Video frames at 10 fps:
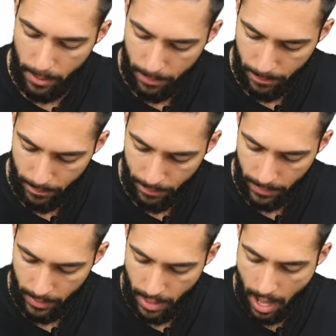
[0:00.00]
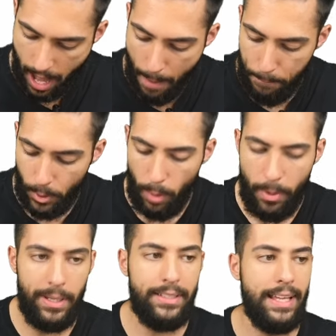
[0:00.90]
B, a
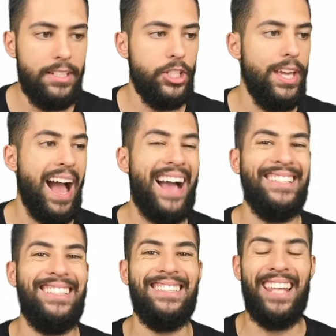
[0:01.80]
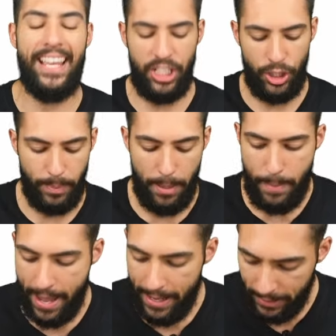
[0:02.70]
probabilidade de que as três
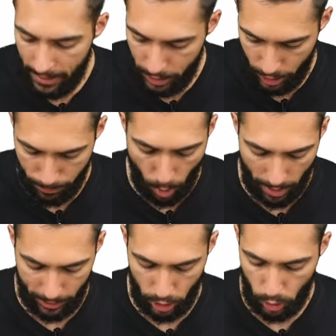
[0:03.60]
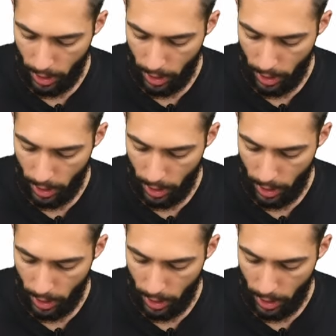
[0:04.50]
primeiras bolas